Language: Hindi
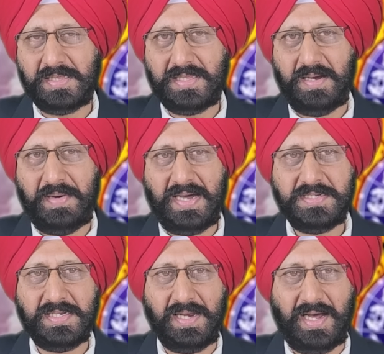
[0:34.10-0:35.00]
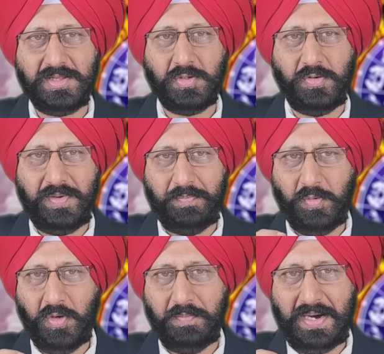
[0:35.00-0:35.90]
17 मार्च की रात को वह
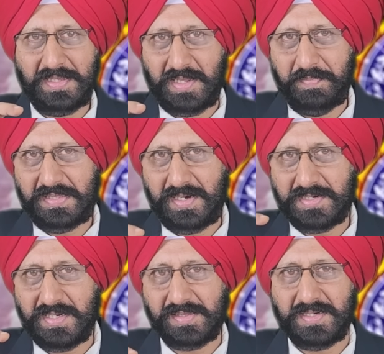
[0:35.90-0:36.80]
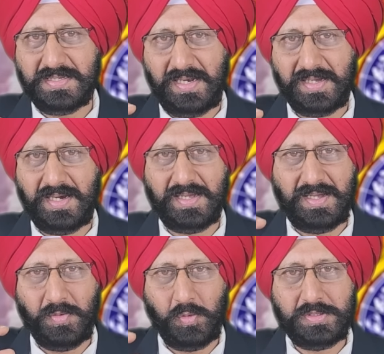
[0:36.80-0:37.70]
पूर्व भाद्रपद नक्षत्र से निकलकर